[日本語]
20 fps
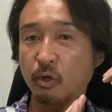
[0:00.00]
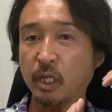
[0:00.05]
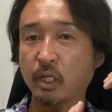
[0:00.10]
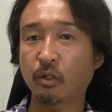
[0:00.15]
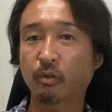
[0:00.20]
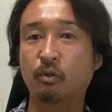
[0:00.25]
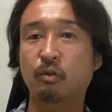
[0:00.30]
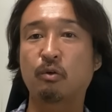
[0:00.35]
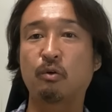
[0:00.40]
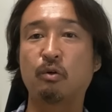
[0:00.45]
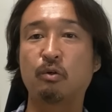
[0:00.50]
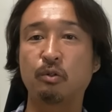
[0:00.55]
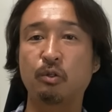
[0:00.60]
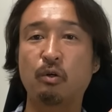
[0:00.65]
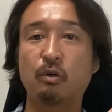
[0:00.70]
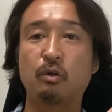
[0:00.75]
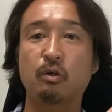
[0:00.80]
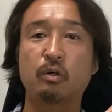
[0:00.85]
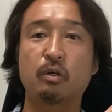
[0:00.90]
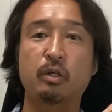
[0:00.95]
う一個の方
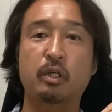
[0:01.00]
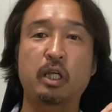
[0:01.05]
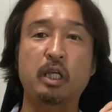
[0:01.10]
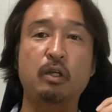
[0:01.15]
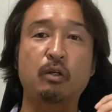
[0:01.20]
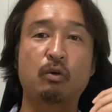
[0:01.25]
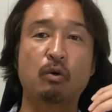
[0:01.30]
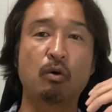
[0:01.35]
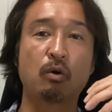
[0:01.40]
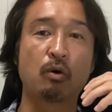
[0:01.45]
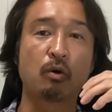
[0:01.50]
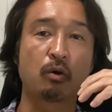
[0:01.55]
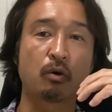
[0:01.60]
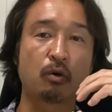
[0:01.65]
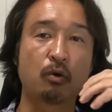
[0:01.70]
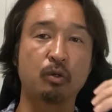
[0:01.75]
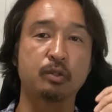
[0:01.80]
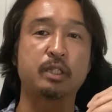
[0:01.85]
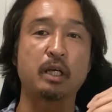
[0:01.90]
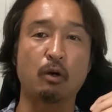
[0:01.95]
の銀行
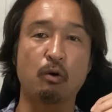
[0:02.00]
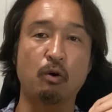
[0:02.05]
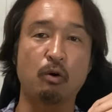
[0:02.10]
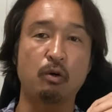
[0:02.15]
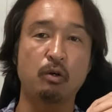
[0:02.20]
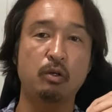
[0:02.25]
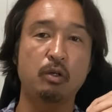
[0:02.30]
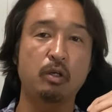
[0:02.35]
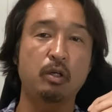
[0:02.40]
口座を、